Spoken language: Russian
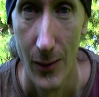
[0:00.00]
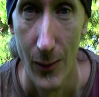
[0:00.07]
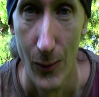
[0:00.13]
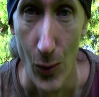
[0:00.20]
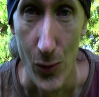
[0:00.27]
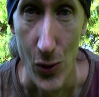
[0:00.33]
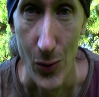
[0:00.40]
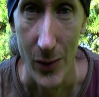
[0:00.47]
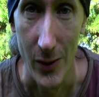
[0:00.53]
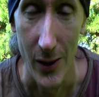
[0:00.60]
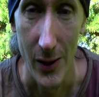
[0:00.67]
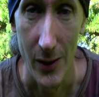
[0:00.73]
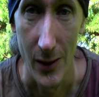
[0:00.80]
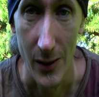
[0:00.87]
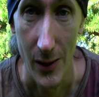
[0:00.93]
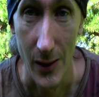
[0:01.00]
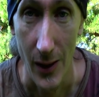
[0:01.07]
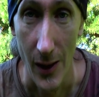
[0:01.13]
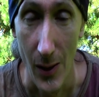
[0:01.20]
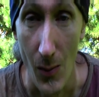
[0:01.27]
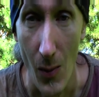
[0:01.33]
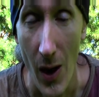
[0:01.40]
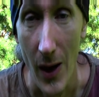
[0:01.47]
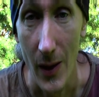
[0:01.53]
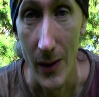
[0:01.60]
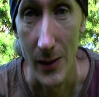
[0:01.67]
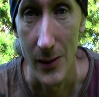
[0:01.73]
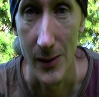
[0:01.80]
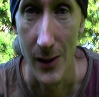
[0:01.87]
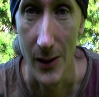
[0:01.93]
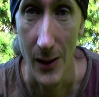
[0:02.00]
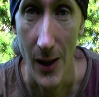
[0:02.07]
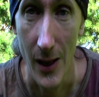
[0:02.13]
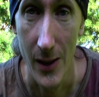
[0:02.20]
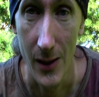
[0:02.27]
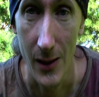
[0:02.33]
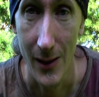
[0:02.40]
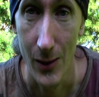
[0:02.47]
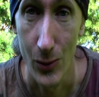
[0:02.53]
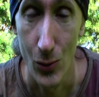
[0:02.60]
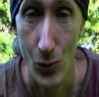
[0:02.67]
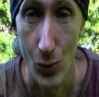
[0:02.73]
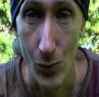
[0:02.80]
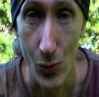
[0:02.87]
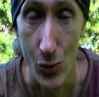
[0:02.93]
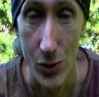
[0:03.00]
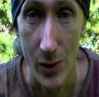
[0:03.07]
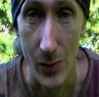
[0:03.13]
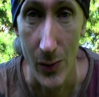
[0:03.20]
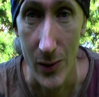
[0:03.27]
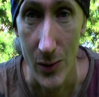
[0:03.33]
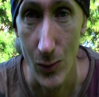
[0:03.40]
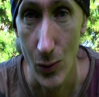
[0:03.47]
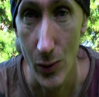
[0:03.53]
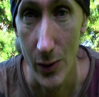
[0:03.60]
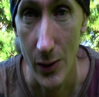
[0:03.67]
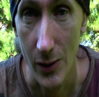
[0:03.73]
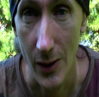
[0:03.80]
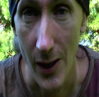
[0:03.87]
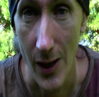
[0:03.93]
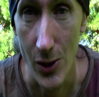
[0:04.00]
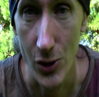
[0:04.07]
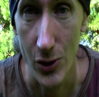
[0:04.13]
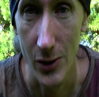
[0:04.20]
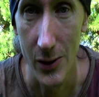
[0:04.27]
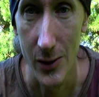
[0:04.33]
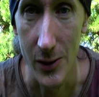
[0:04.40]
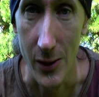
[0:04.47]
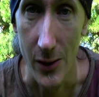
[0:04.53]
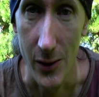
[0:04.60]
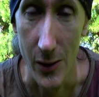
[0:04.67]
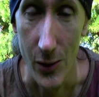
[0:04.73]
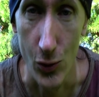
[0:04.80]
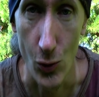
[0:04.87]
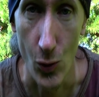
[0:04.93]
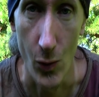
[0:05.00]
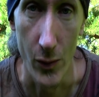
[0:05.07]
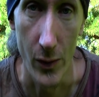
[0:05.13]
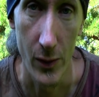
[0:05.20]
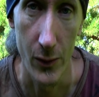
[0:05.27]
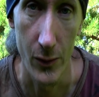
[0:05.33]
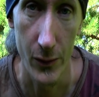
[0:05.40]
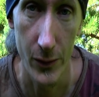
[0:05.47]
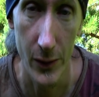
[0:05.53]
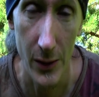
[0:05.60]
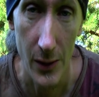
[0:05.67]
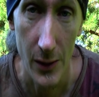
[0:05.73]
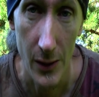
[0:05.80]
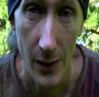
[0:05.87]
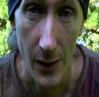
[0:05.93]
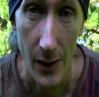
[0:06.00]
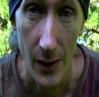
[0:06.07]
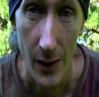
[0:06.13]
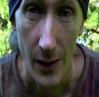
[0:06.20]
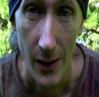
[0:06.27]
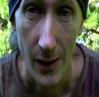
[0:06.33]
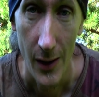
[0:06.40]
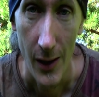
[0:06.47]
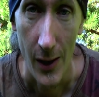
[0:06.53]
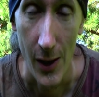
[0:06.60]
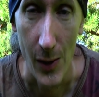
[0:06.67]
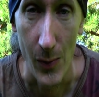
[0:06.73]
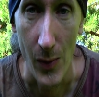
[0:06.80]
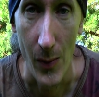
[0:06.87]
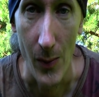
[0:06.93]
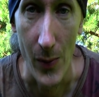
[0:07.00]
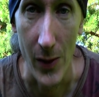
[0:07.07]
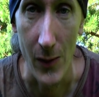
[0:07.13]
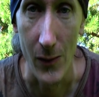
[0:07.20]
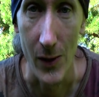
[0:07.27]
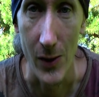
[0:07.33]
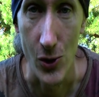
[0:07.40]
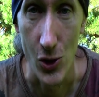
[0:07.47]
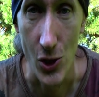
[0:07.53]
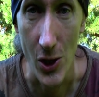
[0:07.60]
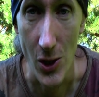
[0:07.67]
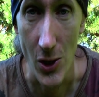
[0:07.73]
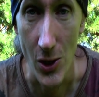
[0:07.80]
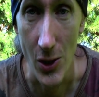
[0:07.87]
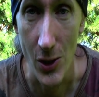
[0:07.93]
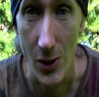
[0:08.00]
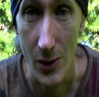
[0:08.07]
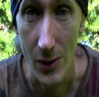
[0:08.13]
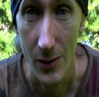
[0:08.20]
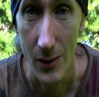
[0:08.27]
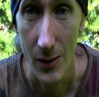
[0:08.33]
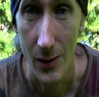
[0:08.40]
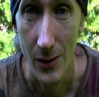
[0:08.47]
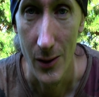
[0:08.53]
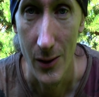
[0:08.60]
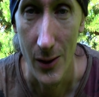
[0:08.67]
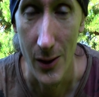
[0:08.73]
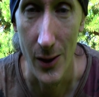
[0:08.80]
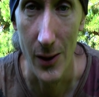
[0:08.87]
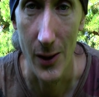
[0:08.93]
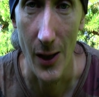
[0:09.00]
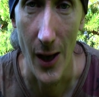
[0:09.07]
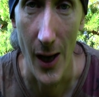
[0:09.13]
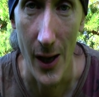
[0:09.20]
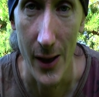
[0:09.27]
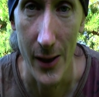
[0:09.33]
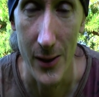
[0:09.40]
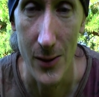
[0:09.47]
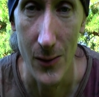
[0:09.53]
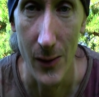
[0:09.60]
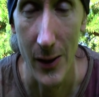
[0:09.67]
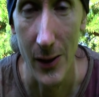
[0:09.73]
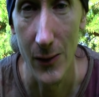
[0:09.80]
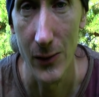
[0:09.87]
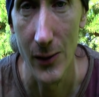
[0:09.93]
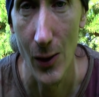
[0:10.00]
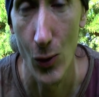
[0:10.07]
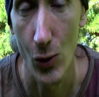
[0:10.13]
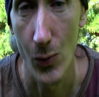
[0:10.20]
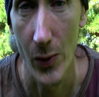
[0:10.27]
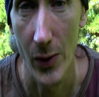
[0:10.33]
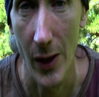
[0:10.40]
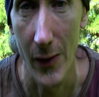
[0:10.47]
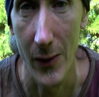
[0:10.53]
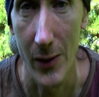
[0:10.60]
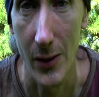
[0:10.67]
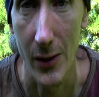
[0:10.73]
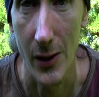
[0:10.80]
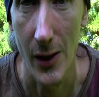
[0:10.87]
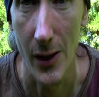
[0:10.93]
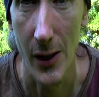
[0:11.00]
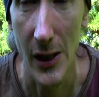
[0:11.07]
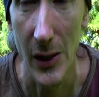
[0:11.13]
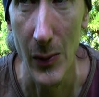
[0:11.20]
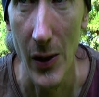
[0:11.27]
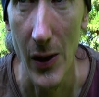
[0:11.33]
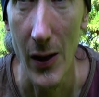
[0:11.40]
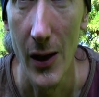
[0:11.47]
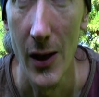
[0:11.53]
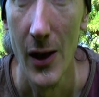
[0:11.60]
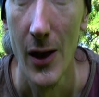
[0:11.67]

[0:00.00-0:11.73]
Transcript: В общем-то, это такая малая садхана, которую можете позволить каждый заинтересованный в либо привлечении идеальной своей второй половинки, либо